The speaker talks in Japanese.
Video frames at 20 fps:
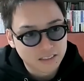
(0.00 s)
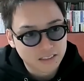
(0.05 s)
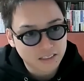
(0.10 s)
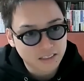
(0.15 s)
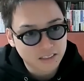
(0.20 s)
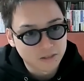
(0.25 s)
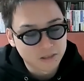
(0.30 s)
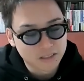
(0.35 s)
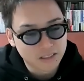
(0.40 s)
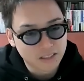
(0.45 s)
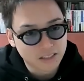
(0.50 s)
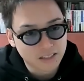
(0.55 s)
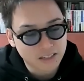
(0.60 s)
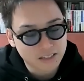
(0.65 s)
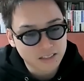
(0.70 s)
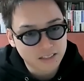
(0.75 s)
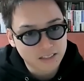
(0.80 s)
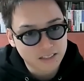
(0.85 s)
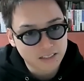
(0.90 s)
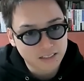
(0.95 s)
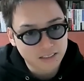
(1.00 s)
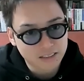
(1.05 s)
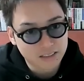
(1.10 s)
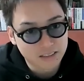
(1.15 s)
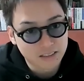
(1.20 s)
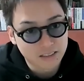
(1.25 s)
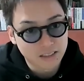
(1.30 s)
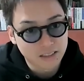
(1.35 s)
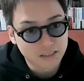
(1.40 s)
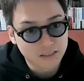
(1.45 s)
だから、うちでライターやっ
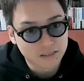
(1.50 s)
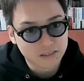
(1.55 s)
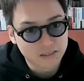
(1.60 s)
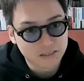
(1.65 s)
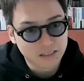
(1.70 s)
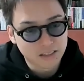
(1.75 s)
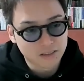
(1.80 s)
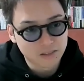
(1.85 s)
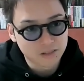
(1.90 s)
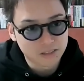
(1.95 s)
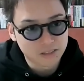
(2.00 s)
てくれ